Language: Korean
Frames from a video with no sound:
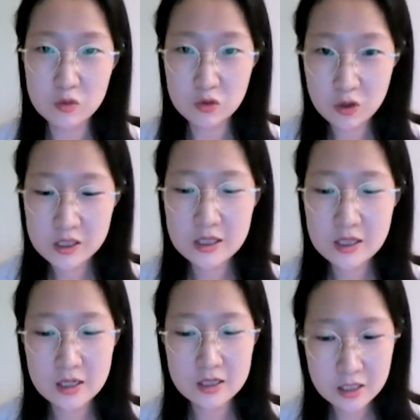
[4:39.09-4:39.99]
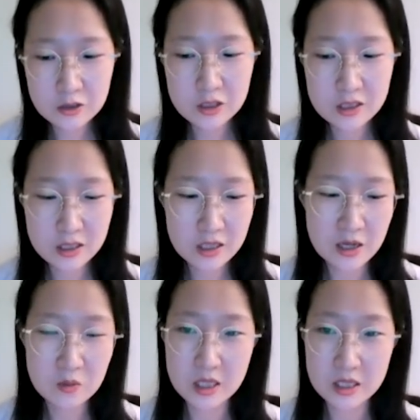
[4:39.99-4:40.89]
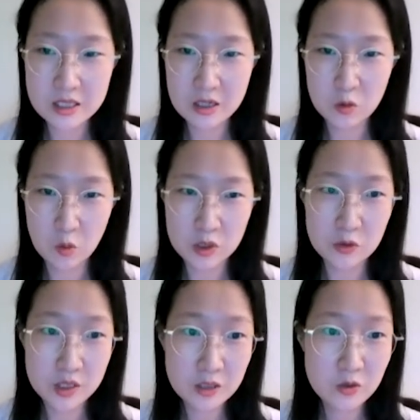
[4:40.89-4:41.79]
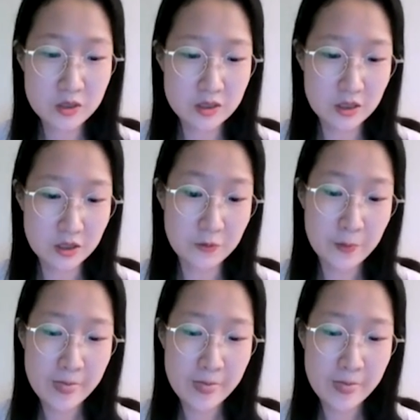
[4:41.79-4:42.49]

무엇인가를 살 수 있다는 개념 자체가 너무나도 생소했었어요.